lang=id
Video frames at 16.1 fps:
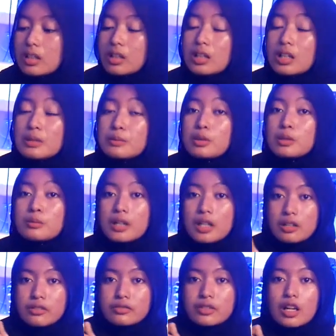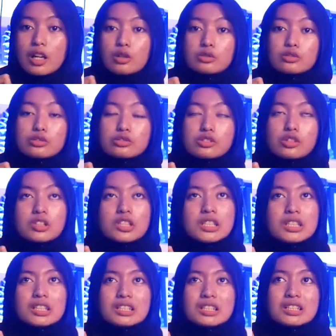uh, mohon maaf kalau untuk
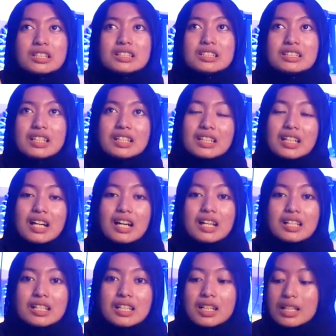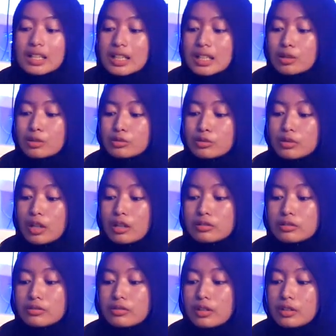Sony ini dia nggak ada untuk
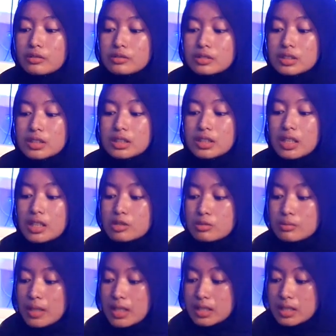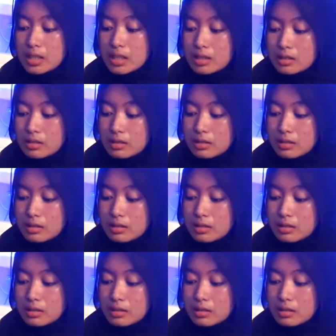autofocus dia zoom aja